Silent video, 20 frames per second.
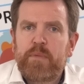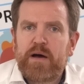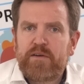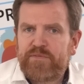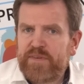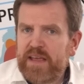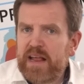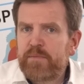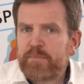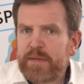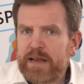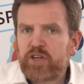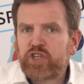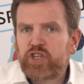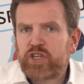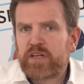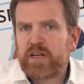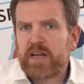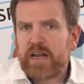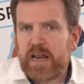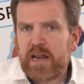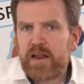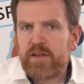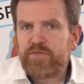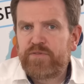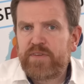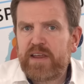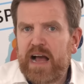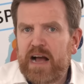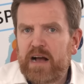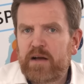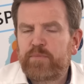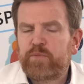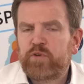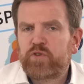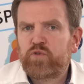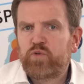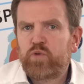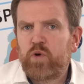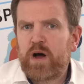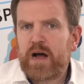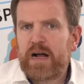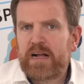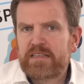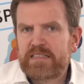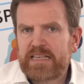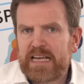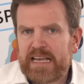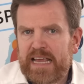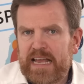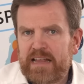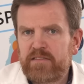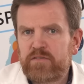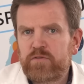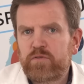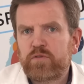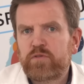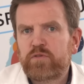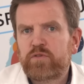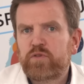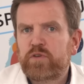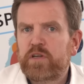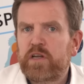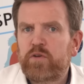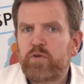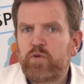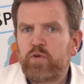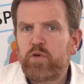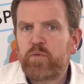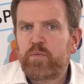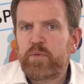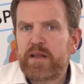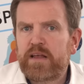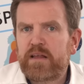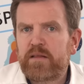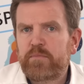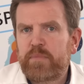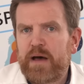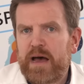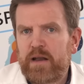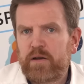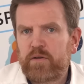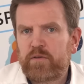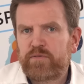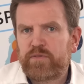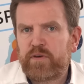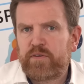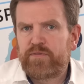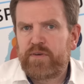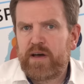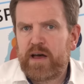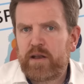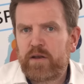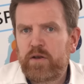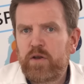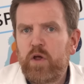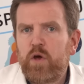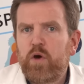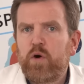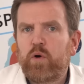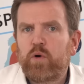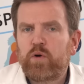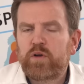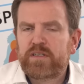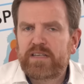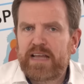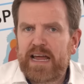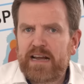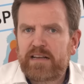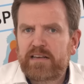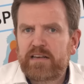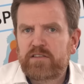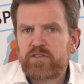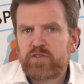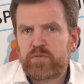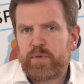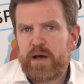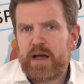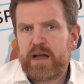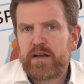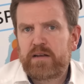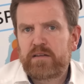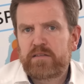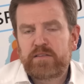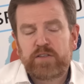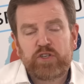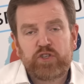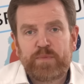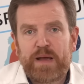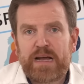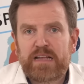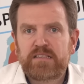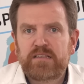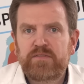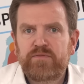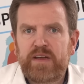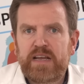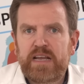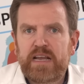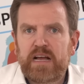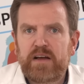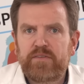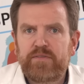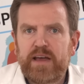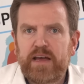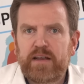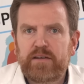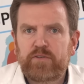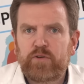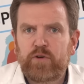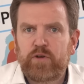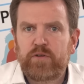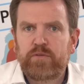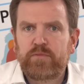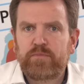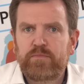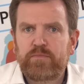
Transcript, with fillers: Bei vielen Menschen hilft die Akupunktur als Ergänzung zu den üblichen Behandlungsverfahren und trägt dazu bei, dass die Schmerzen weniger werden können.